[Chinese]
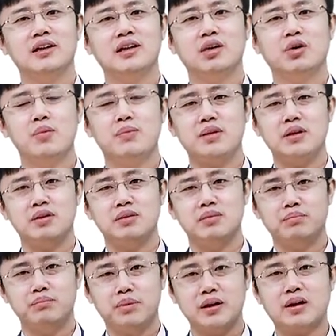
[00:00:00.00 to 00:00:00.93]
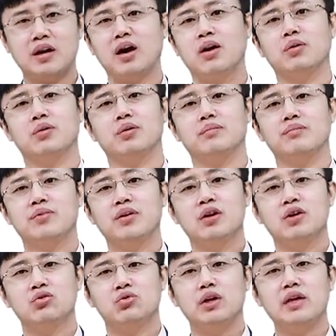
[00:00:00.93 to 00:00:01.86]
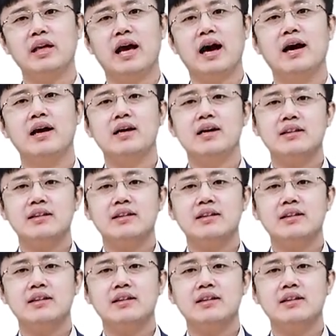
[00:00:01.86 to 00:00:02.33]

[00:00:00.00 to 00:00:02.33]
也会必被考虑，所以啊，